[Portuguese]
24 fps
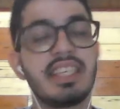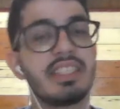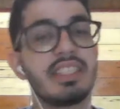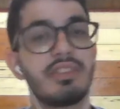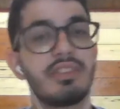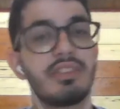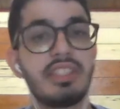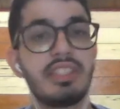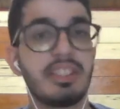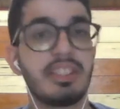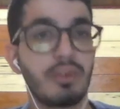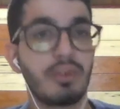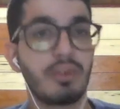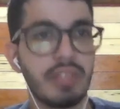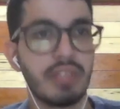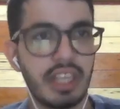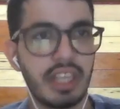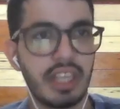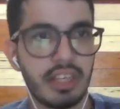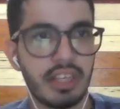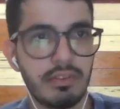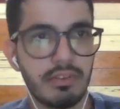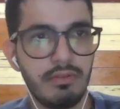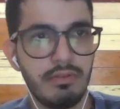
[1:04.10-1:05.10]
que estão se
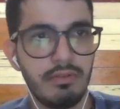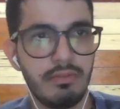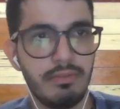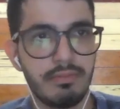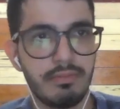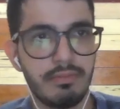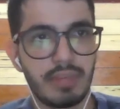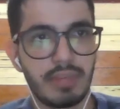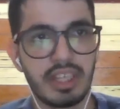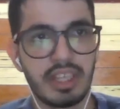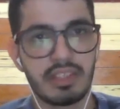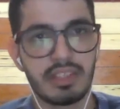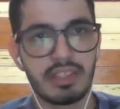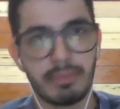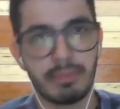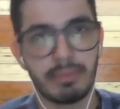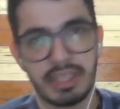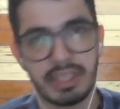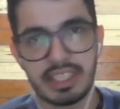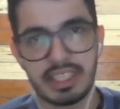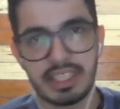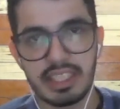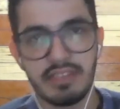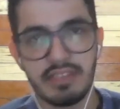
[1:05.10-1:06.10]
escondendo, porque são
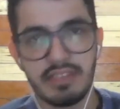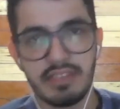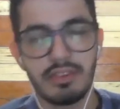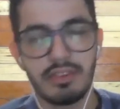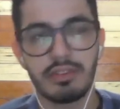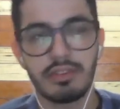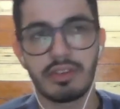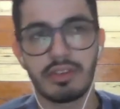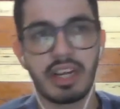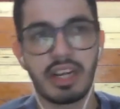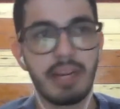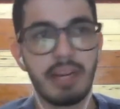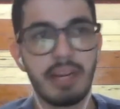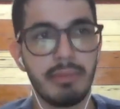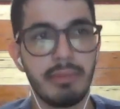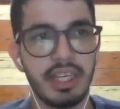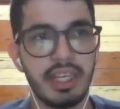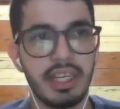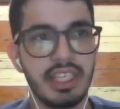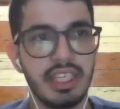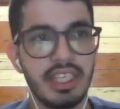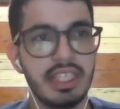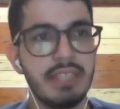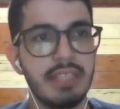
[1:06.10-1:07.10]
pacíficos, não querem
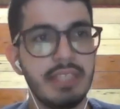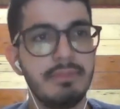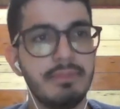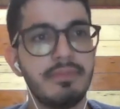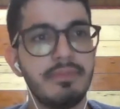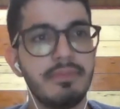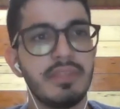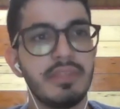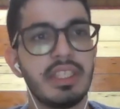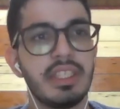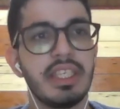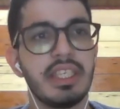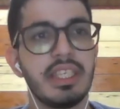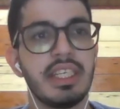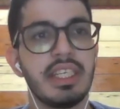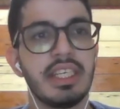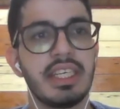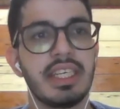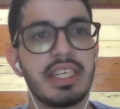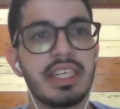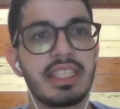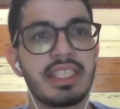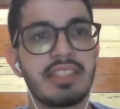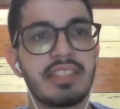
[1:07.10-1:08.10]
briga,
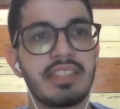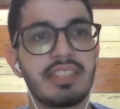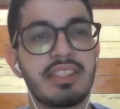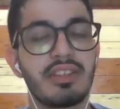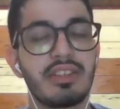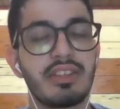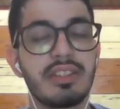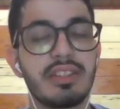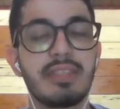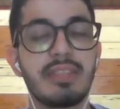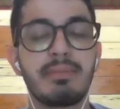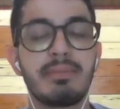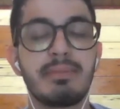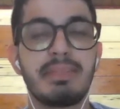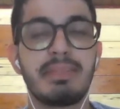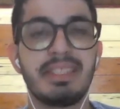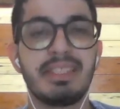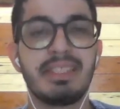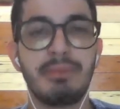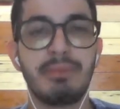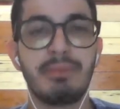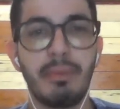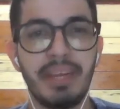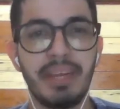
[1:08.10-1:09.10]
estão se escondendo
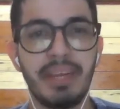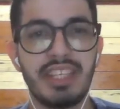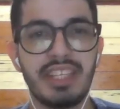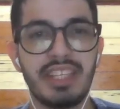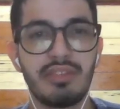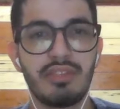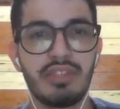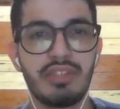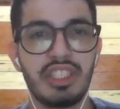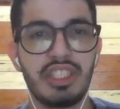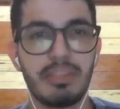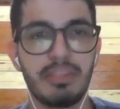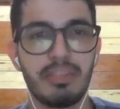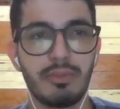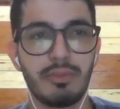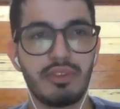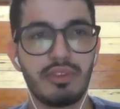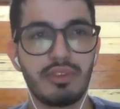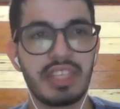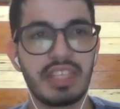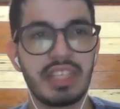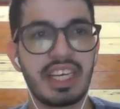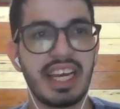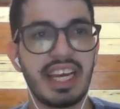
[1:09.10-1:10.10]
principalmente dos
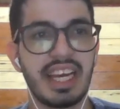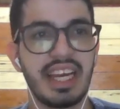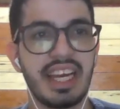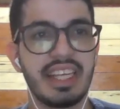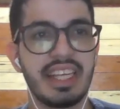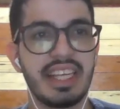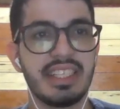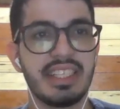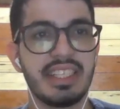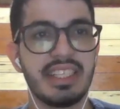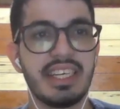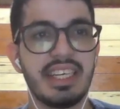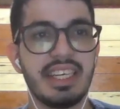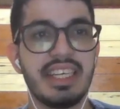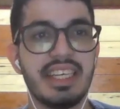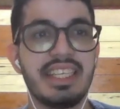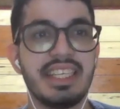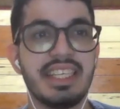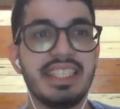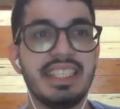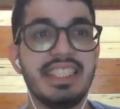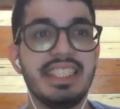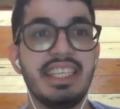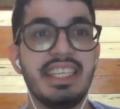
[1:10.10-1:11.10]
Digimons que querem
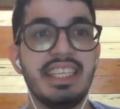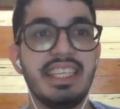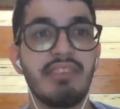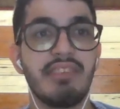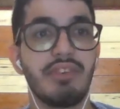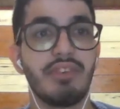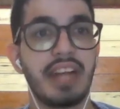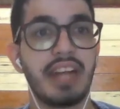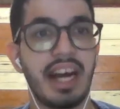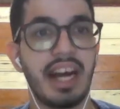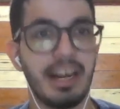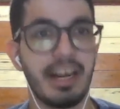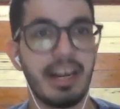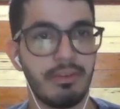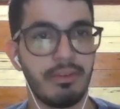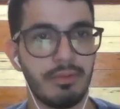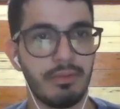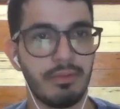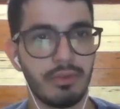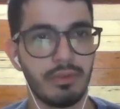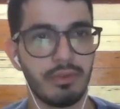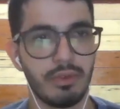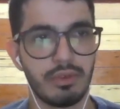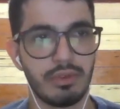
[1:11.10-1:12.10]
devorar
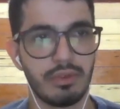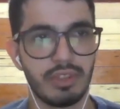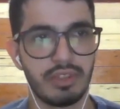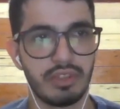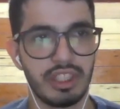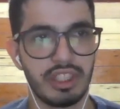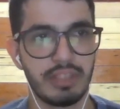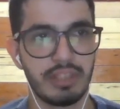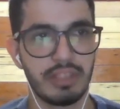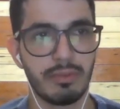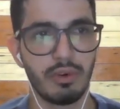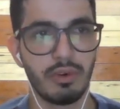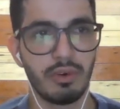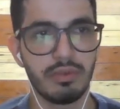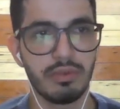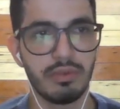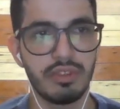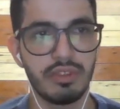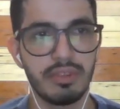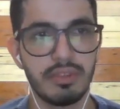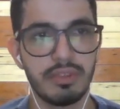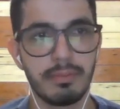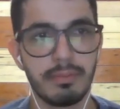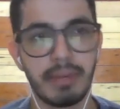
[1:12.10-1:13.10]
outros
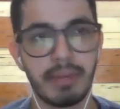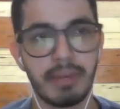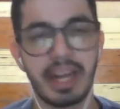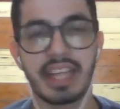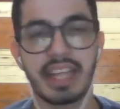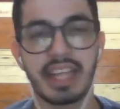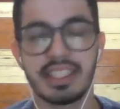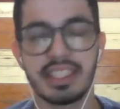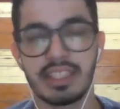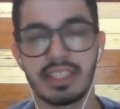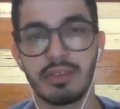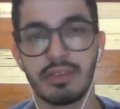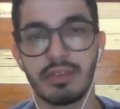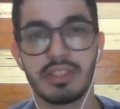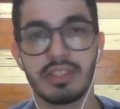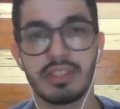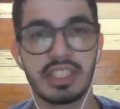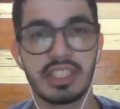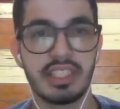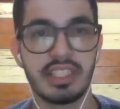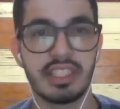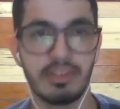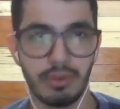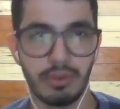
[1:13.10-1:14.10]
Digimons para que assim
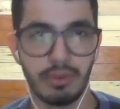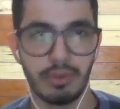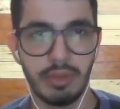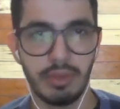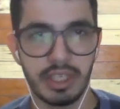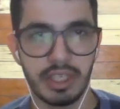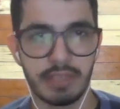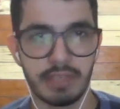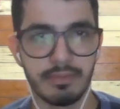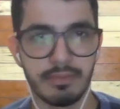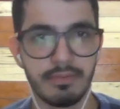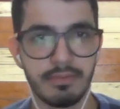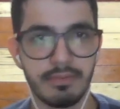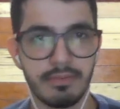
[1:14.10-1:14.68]
conseguisse evoluir.